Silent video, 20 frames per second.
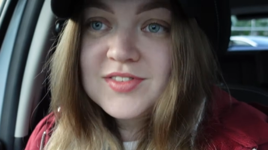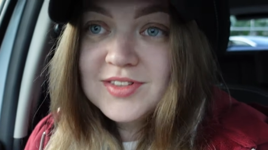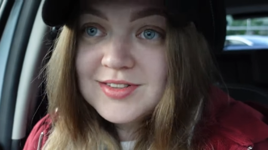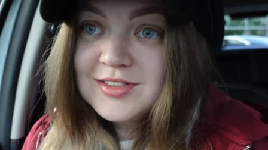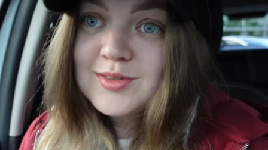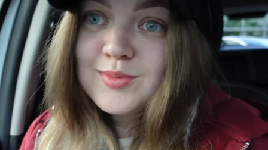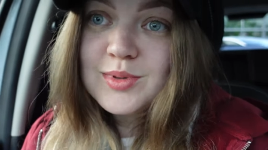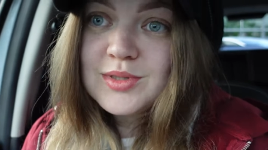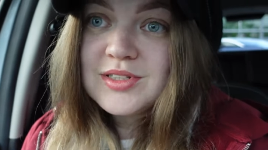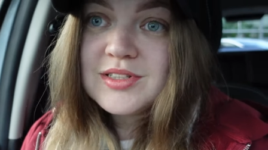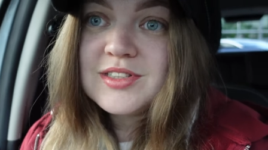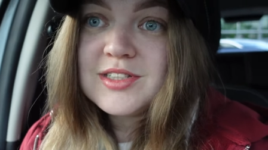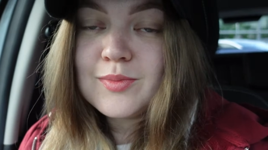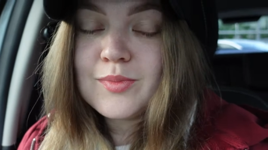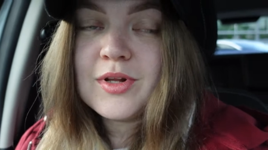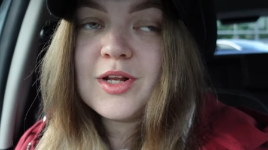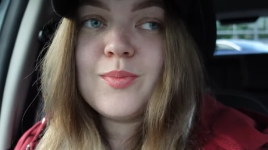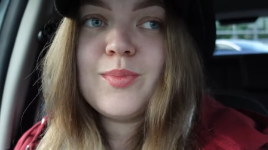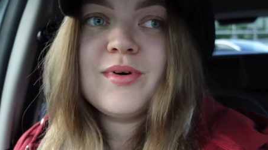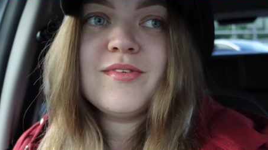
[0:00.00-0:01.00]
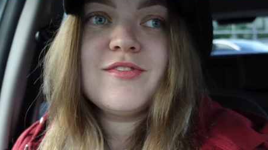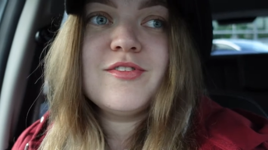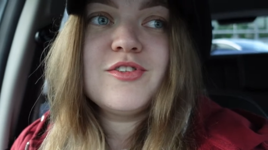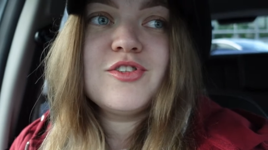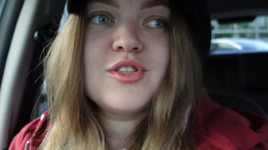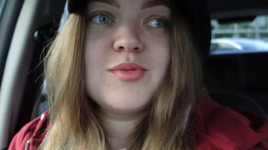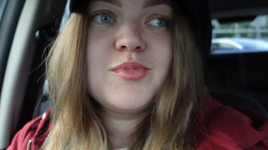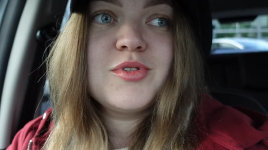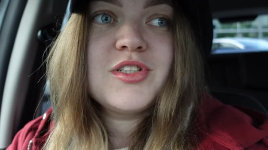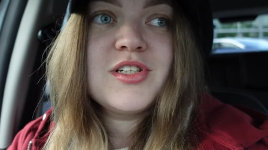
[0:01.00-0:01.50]
Wtedy będziecie mieli
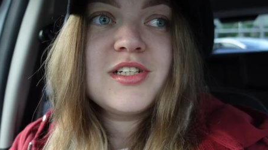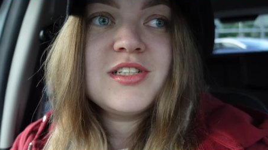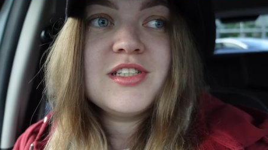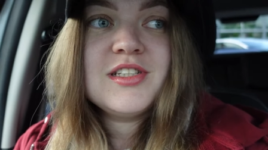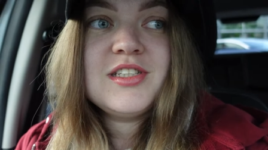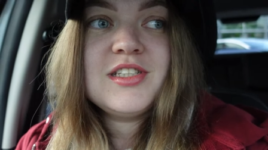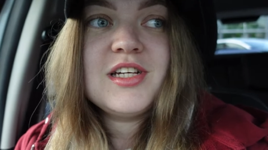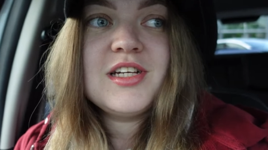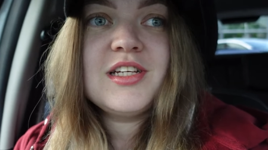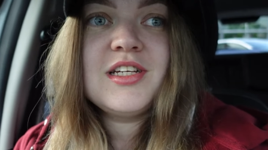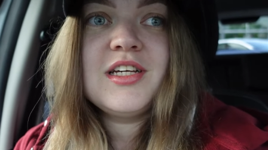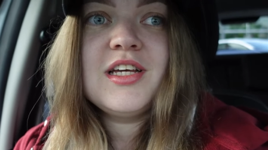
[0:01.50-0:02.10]
pewność, że przyjedziecie